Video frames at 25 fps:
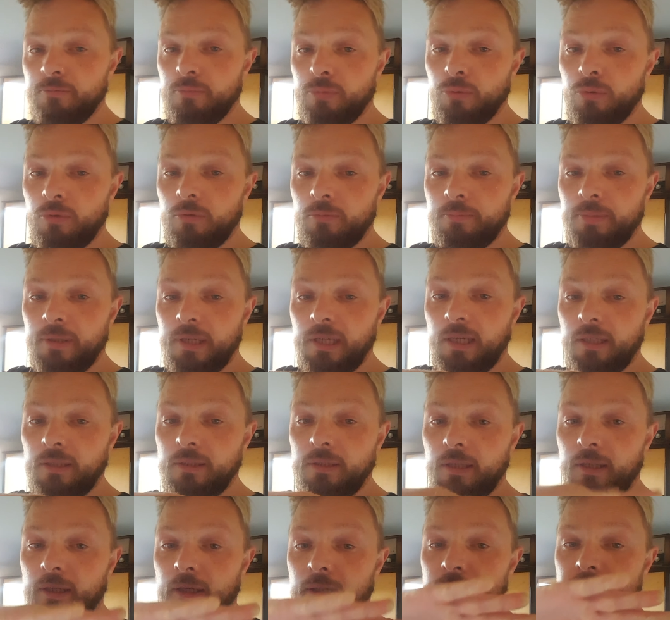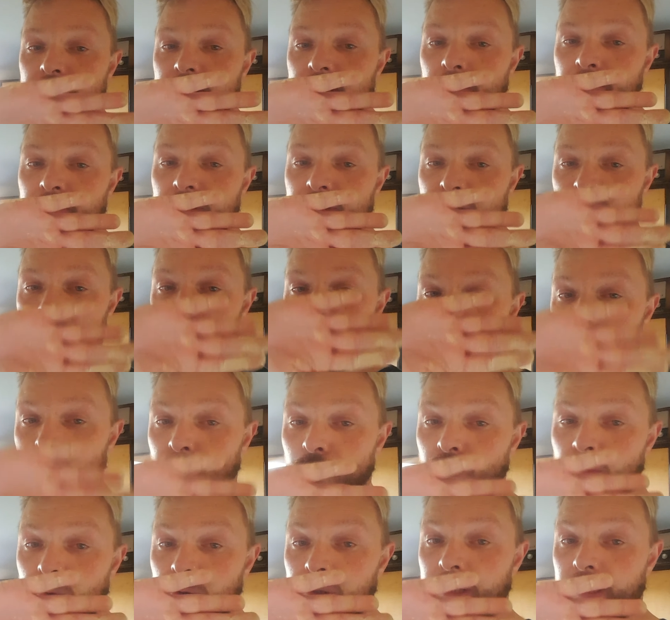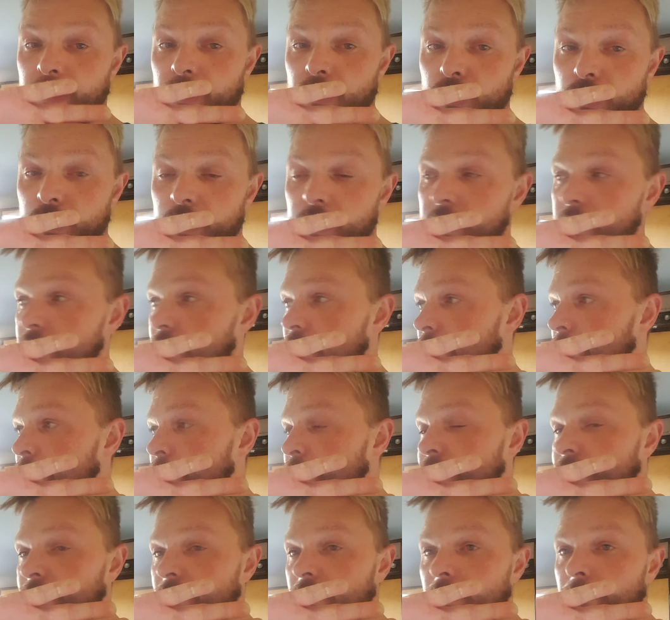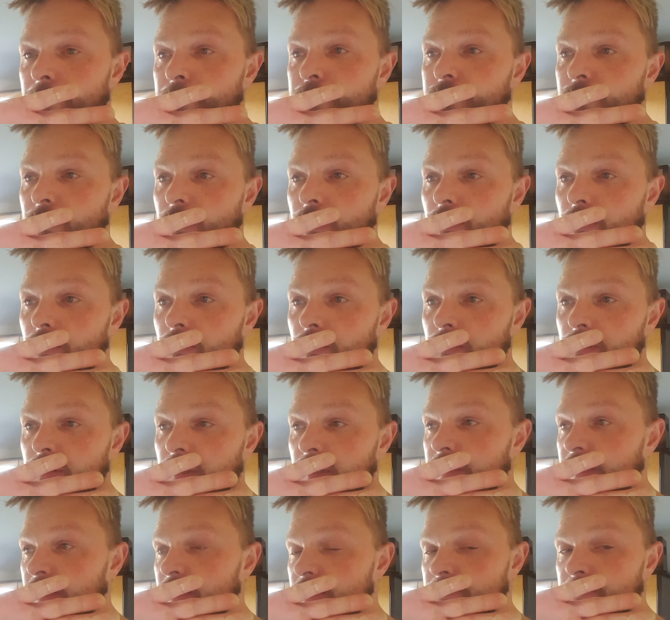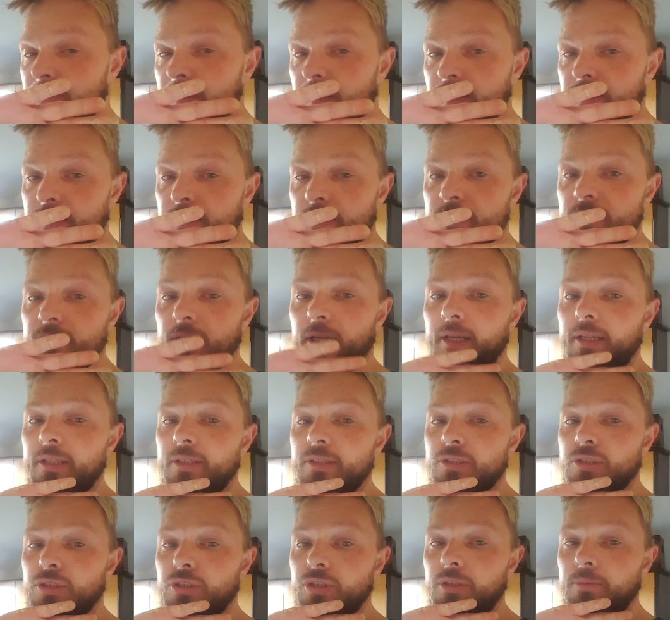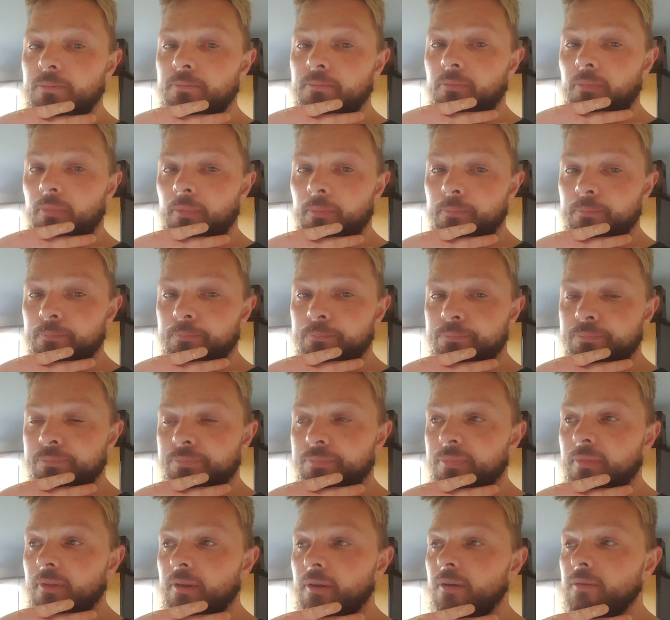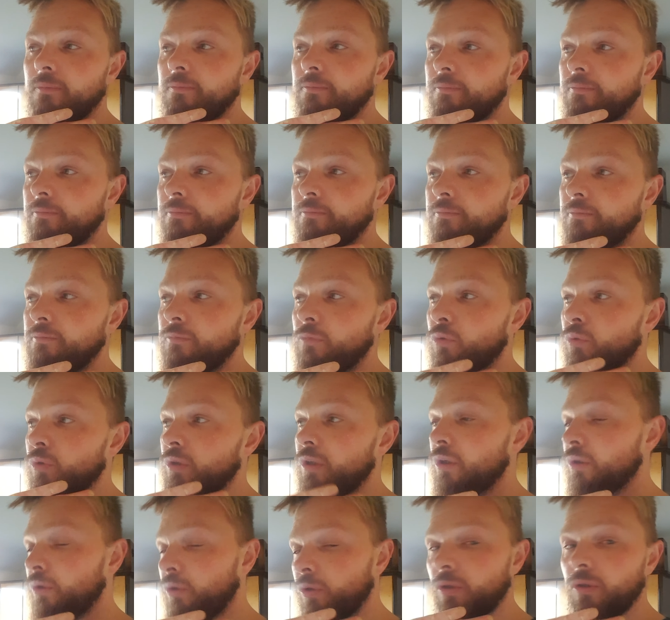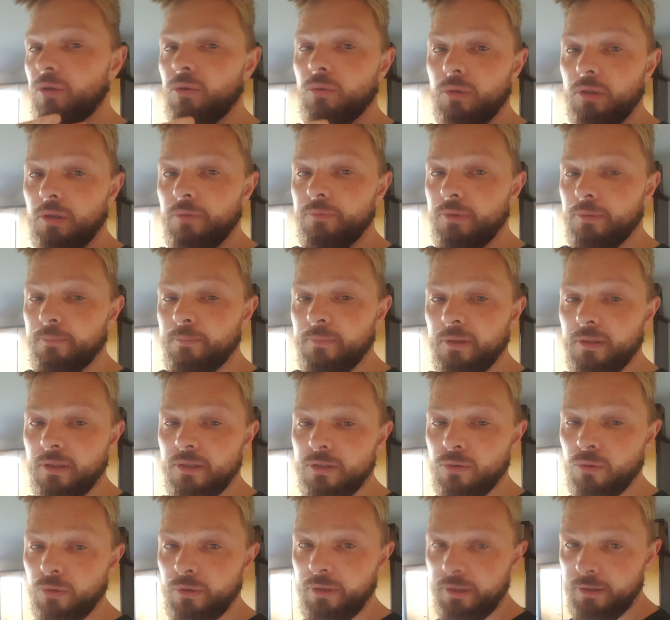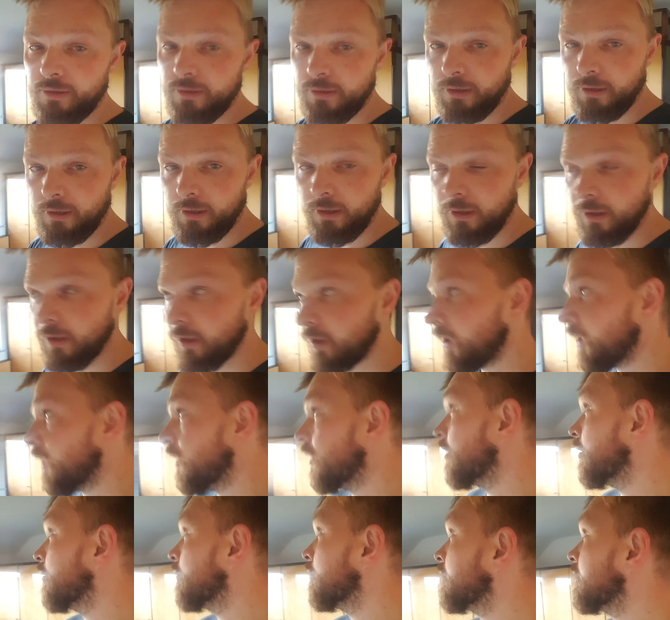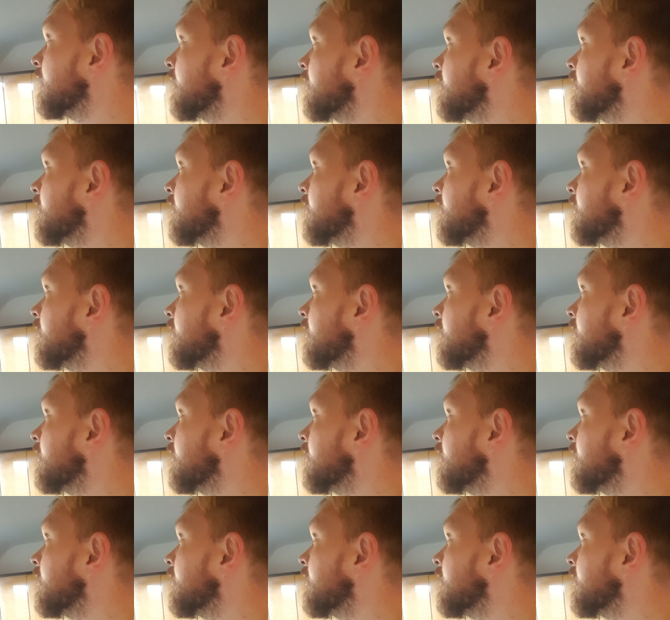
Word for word: den Boden packen. Dann kann ich es nämlich so hinstellen und dann erstmal an die Seite schieben. Oder Rücken oder wie man das auch nennt. Und